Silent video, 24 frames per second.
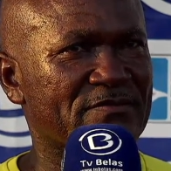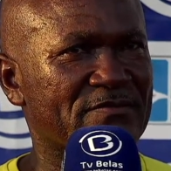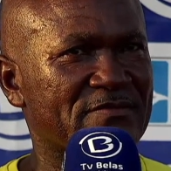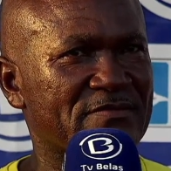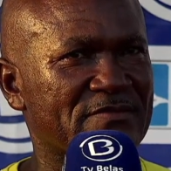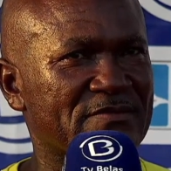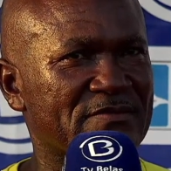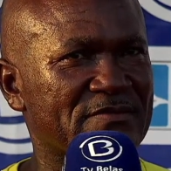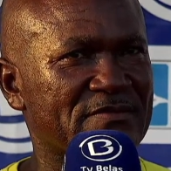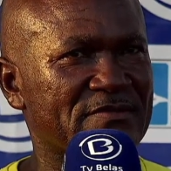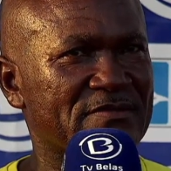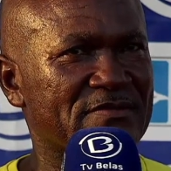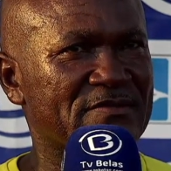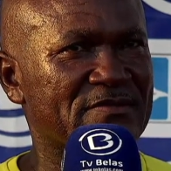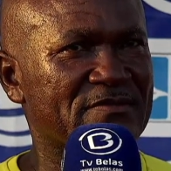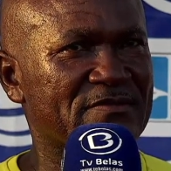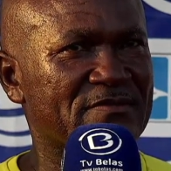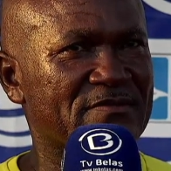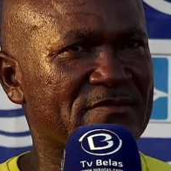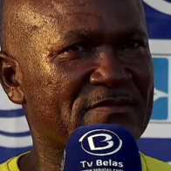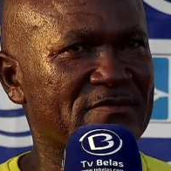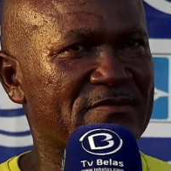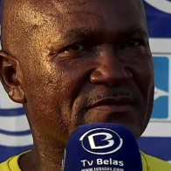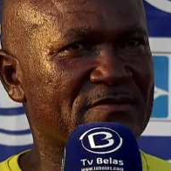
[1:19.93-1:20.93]
aparecimento
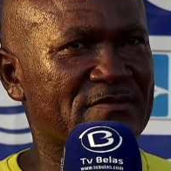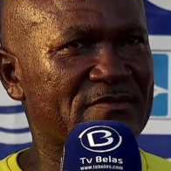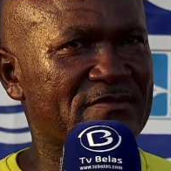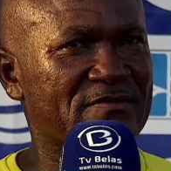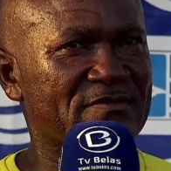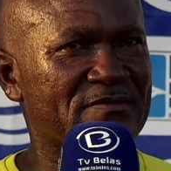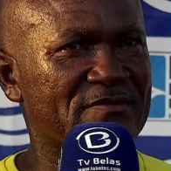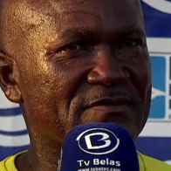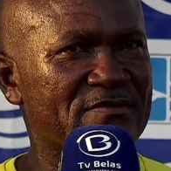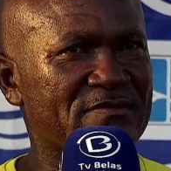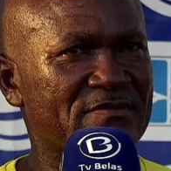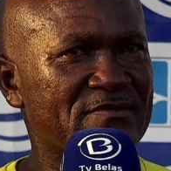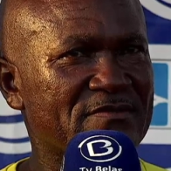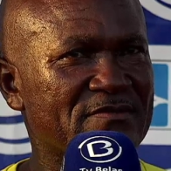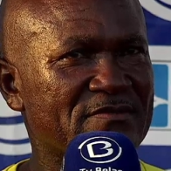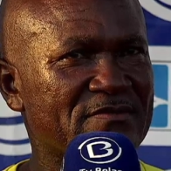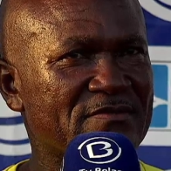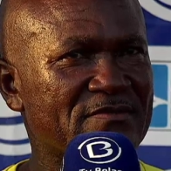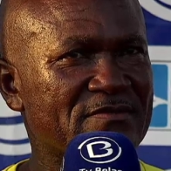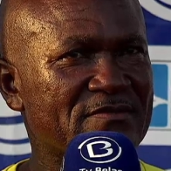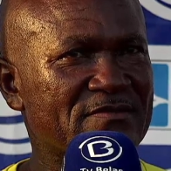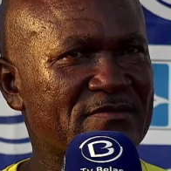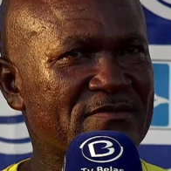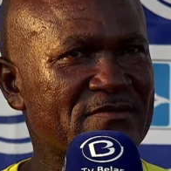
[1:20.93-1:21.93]
da TV Belas para
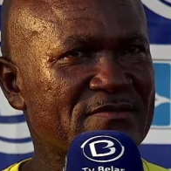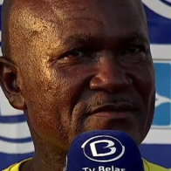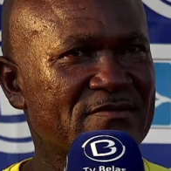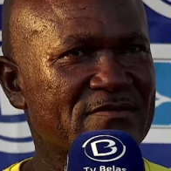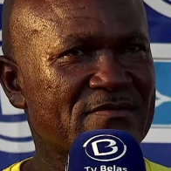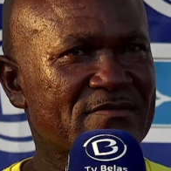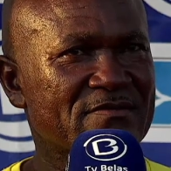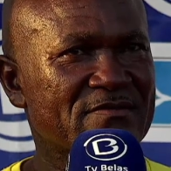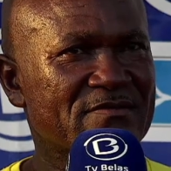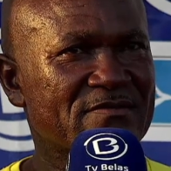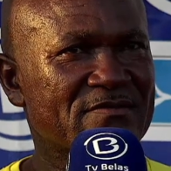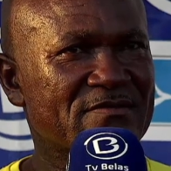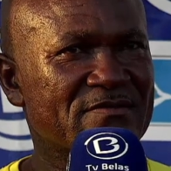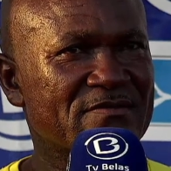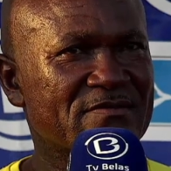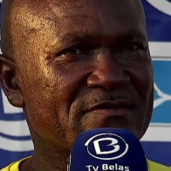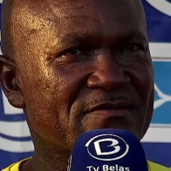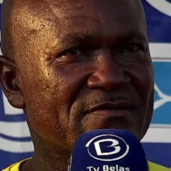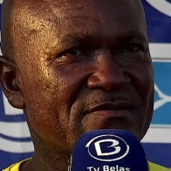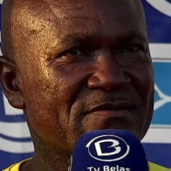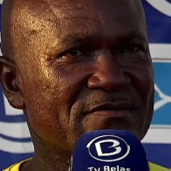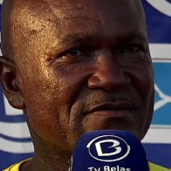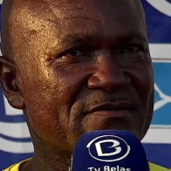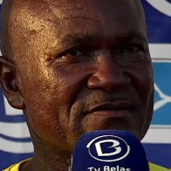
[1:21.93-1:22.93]
transmitir
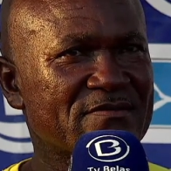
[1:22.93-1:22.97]
e